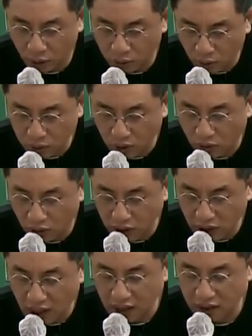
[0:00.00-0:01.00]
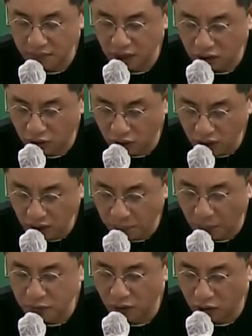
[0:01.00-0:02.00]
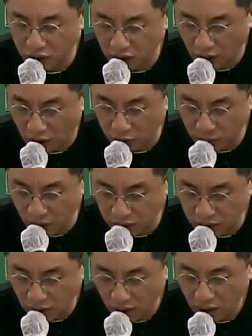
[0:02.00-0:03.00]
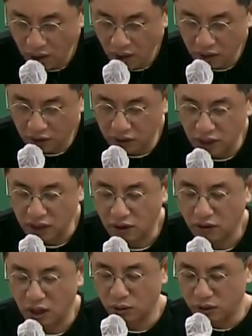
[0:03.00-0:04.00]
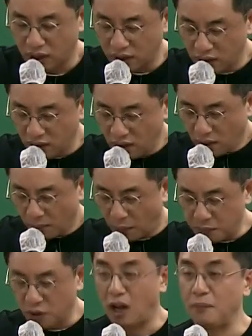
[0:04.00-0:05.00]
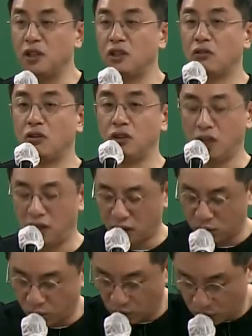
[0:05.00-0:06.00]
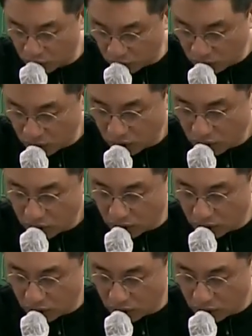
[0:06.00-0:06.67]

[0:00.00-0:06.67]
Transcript: 전통적 권위, 카리스마적 권위, 법적 권위 나누면서 근대적 관료제는 법적 합리적 권위의 기초를 둔,